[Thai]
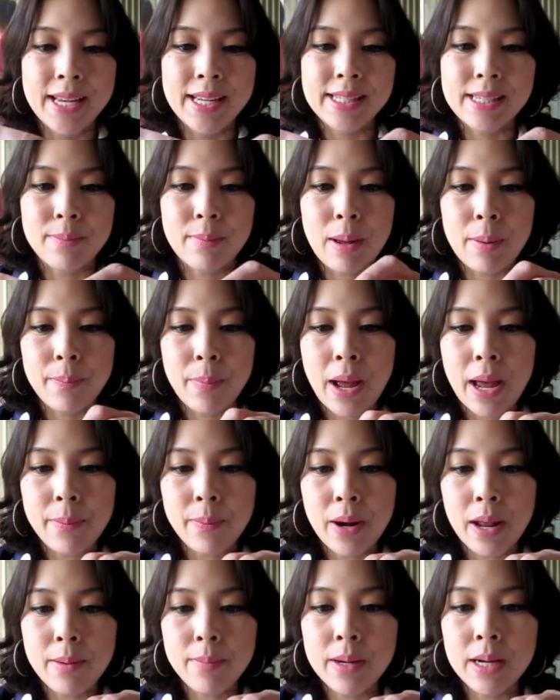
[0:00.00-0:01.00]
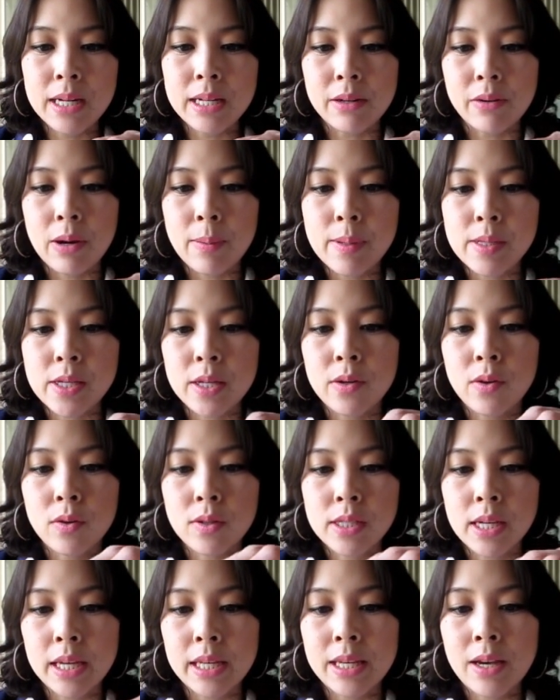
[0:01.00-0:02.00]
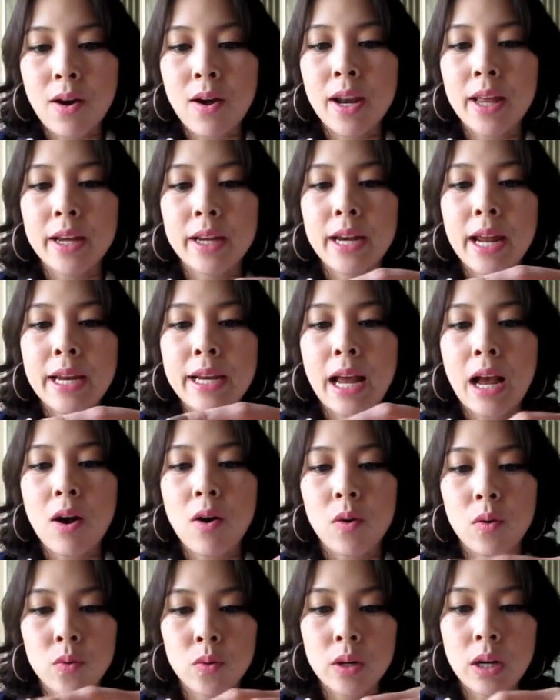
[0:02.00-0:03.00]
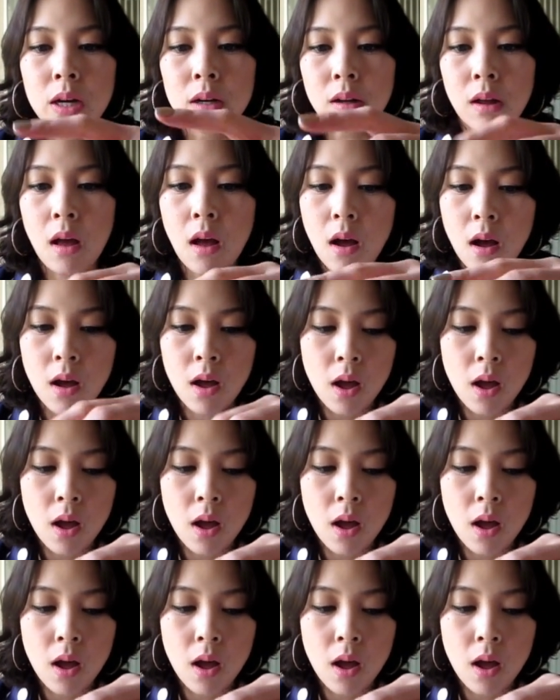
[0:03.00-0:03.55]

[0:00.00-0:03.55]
สำหรับ Eye Primer หรือ Cream Eyeshadow ใช้ยี่ห้ออะไรก็ได้นะของคุณแล้วก็